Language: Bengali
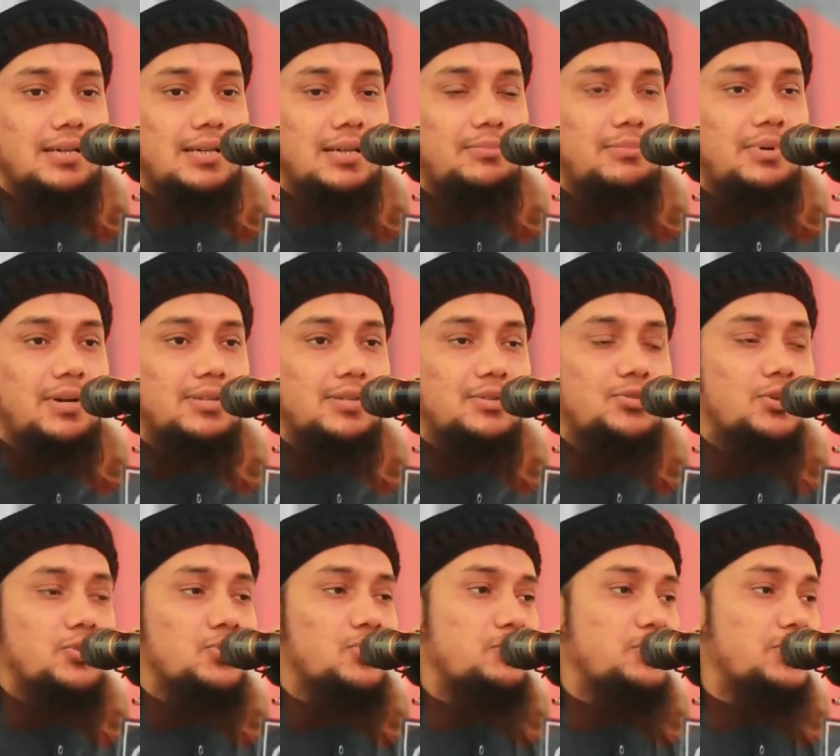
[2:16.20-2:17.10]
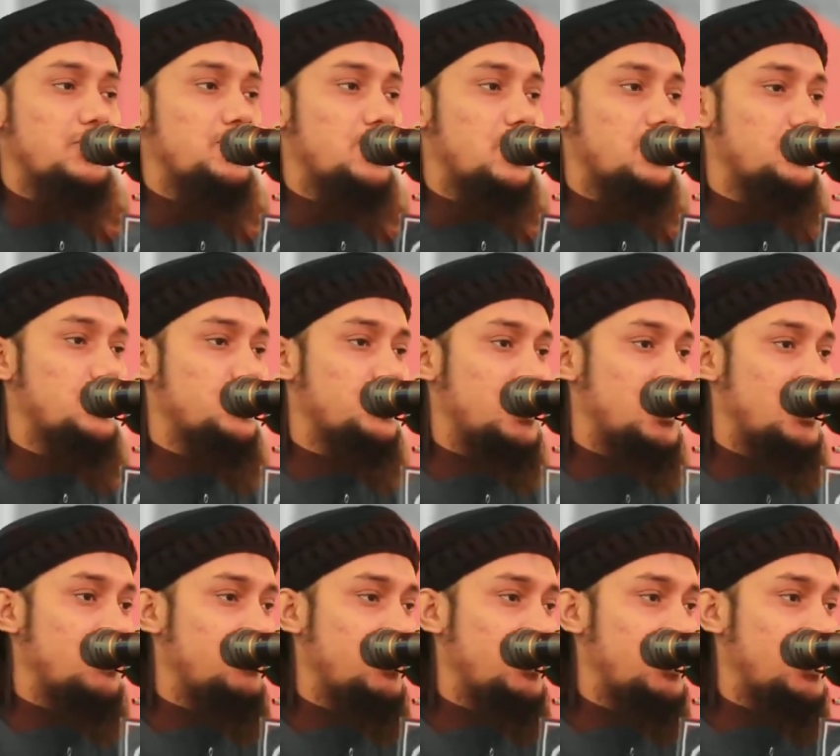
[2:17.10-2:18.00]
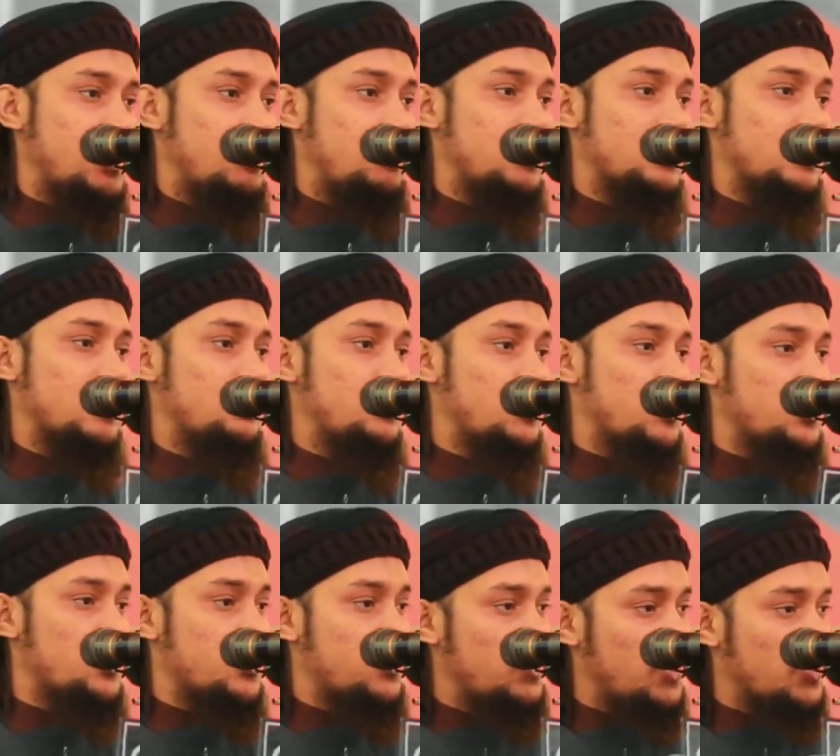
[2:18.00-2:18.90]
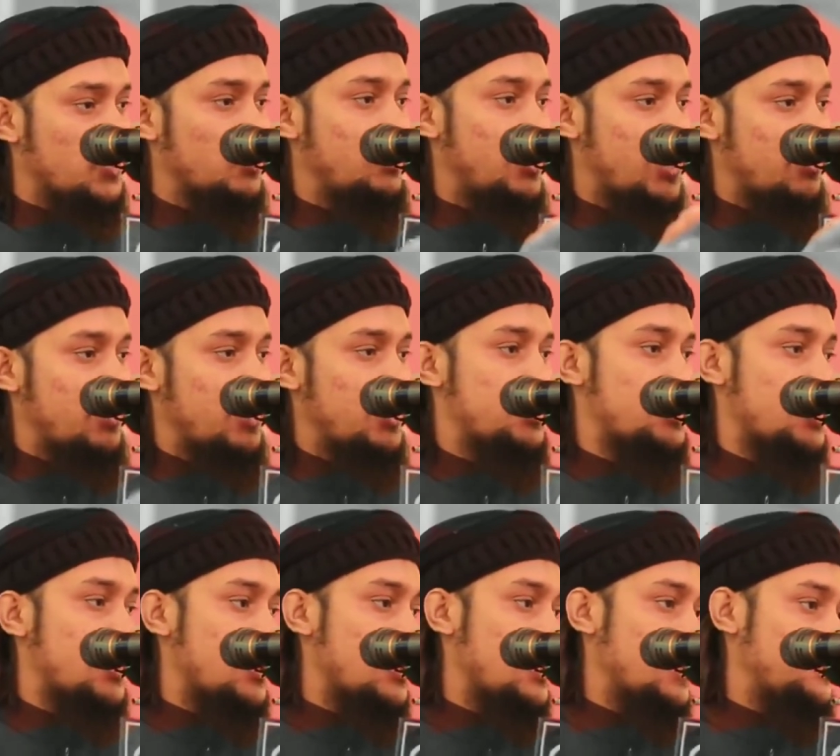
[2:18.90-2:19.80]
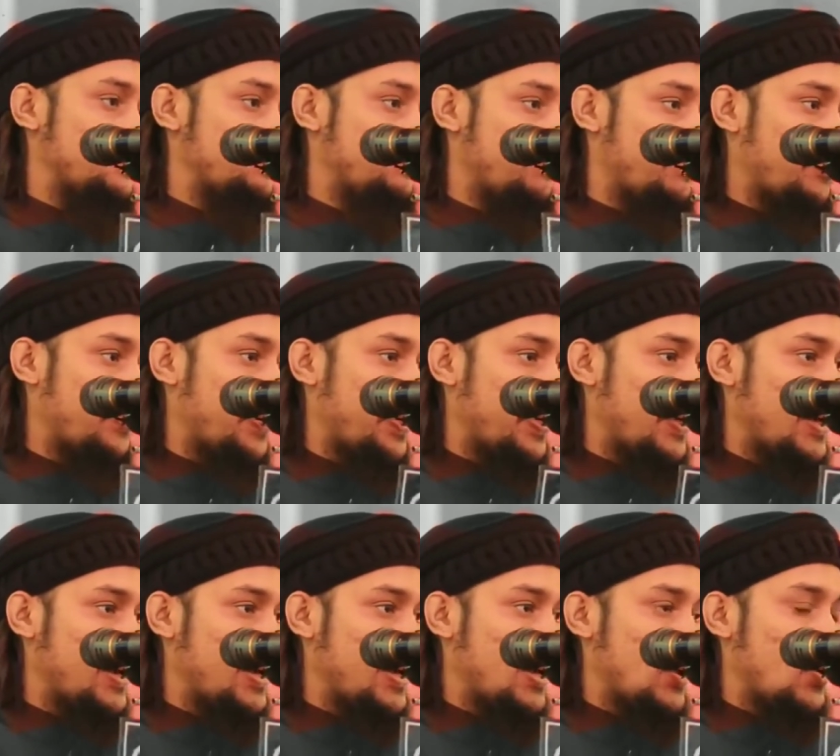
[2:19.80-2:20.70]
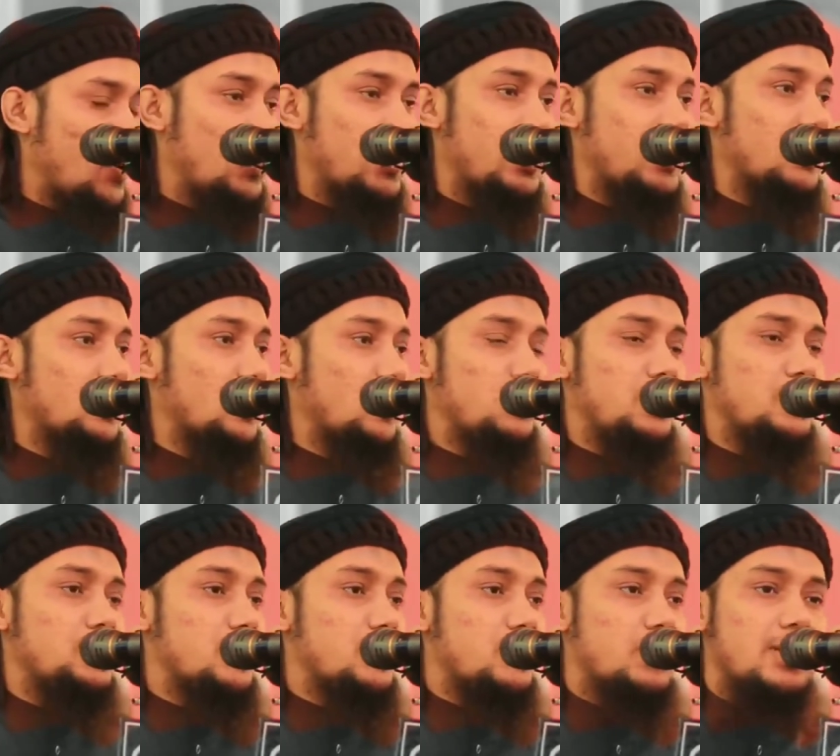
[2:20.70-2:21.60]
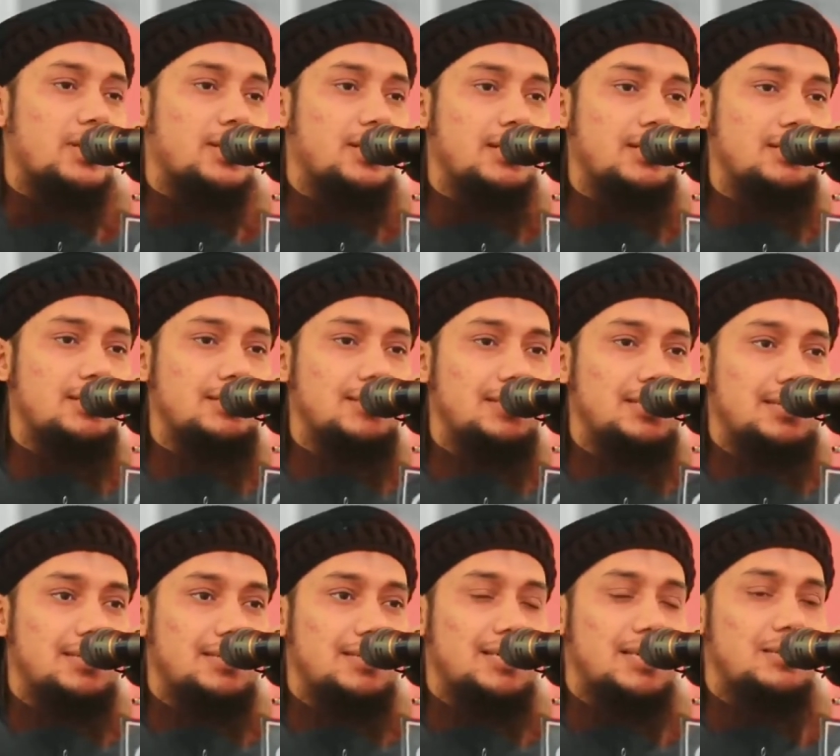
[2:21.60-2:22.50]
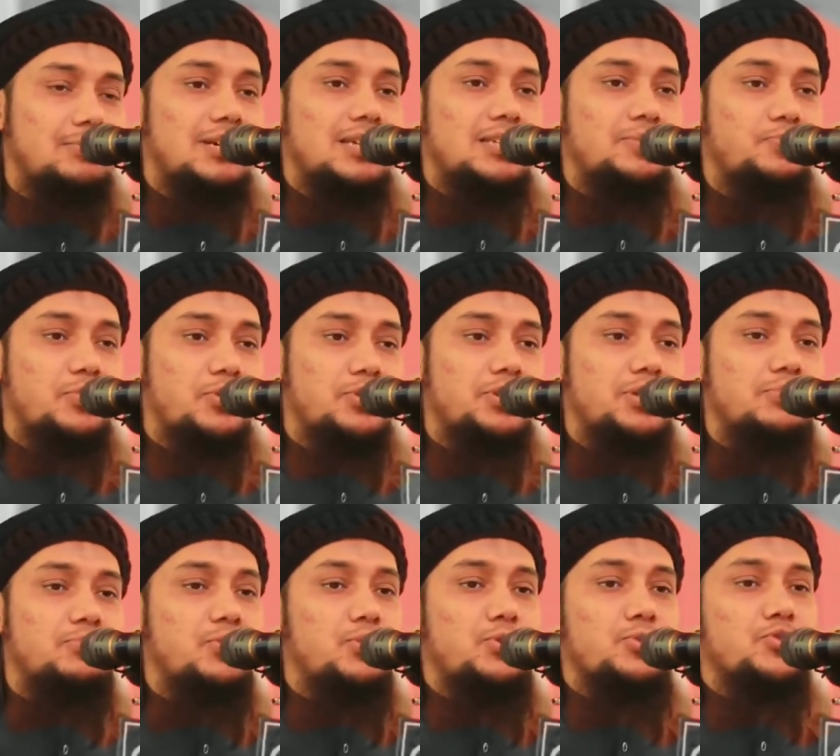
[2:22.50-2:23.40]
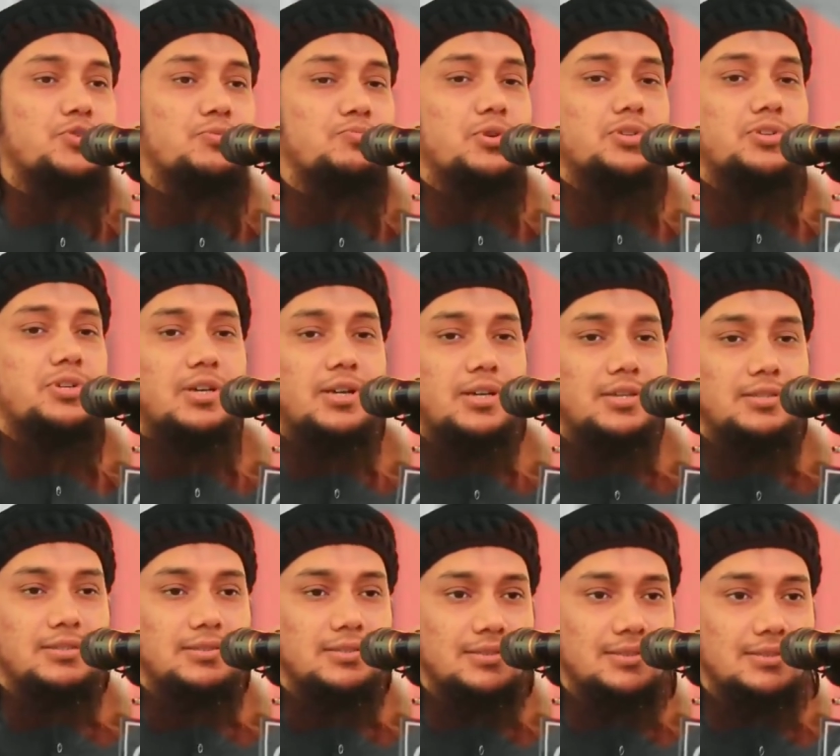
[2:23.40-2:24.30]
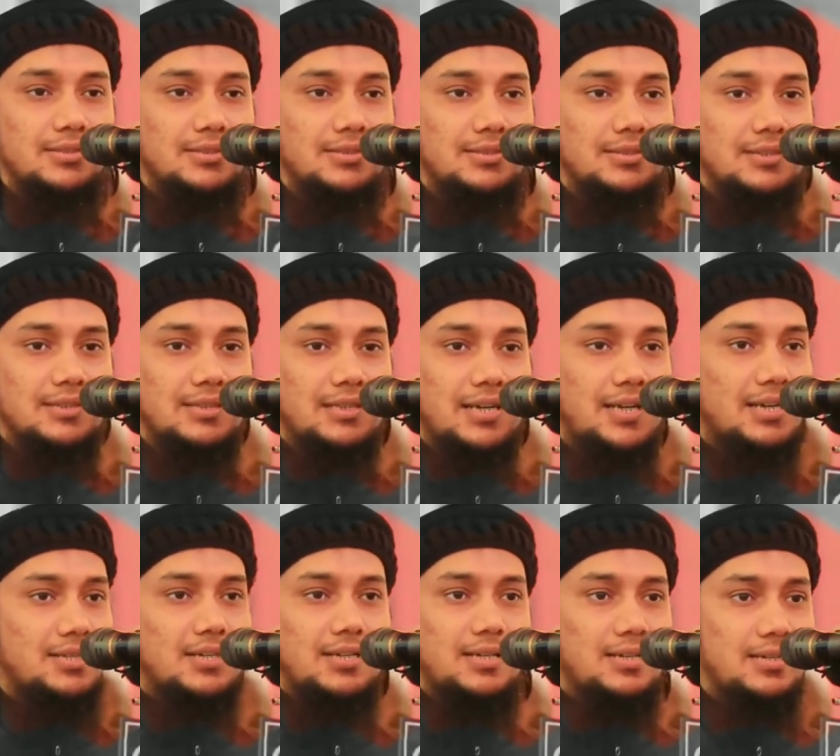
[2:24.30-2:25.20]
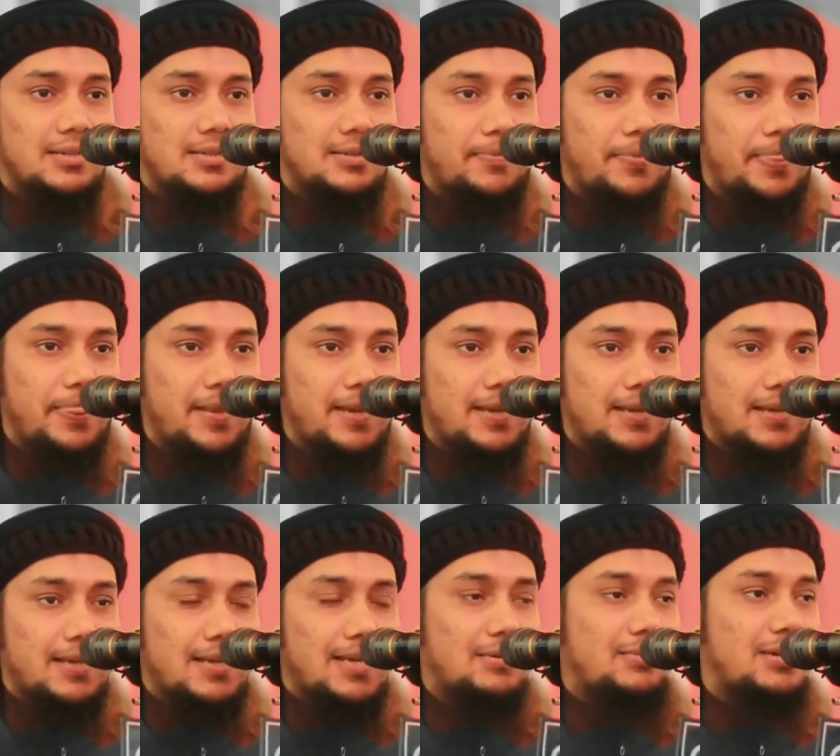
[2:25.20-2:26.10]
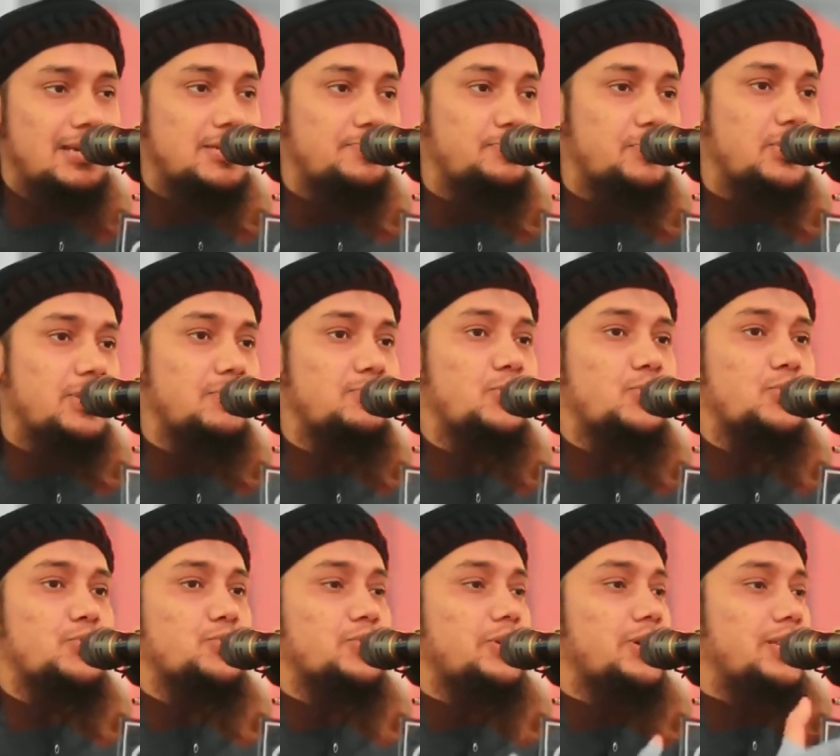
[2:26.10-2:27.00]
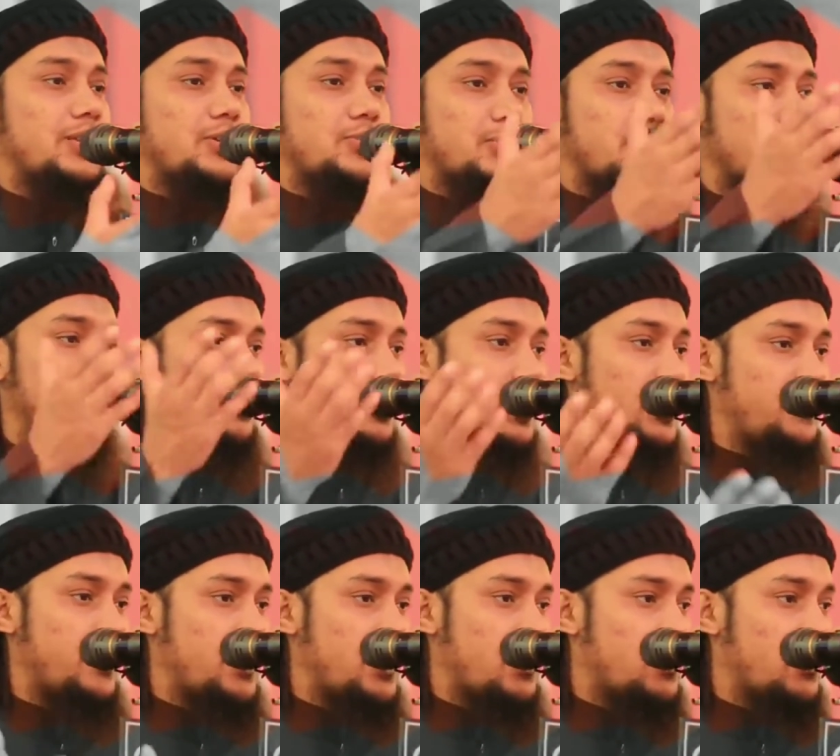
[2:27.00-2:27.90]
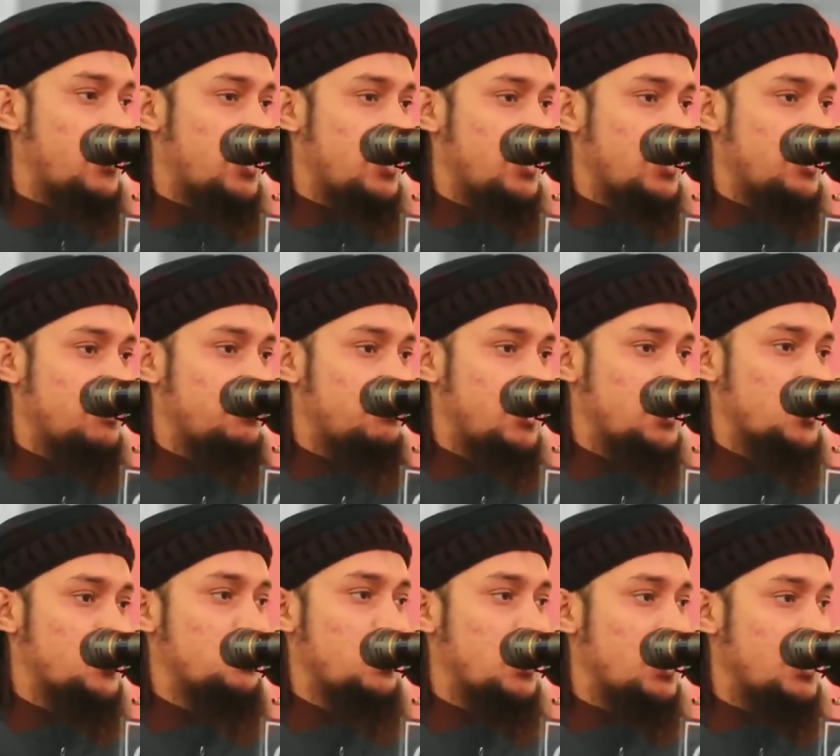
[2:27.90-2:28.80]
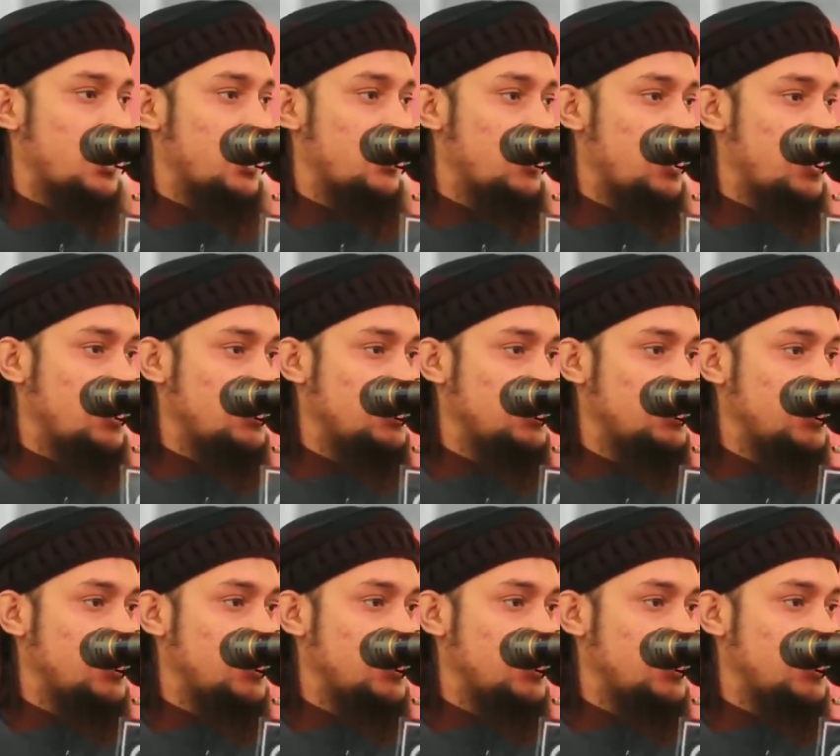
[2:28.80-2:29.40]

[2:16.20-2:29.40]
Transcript: নামাজে যত বেশি অর্থ জানবেন নামাজের মনোযোগ তত বাড়বে ইনশাল্লাহ অনেকে অভিযোগ করেন না যে নামাজ পড়ছি মনোযোগ বসে না আছে না নামাজ পড়ি মনোযোগ এদিক ওদিক ঘোরাফেরা করে মানুষ বলে না এগুলা